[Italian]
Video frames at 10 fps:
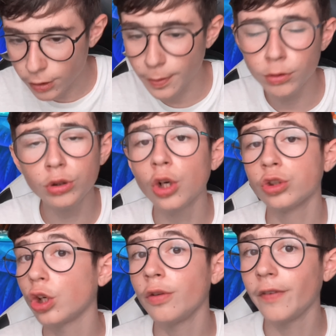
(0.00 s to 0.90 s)
ma soprattutto
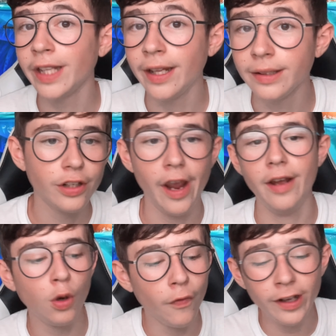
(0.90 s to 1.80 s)
non sono invadente. cioè l'ho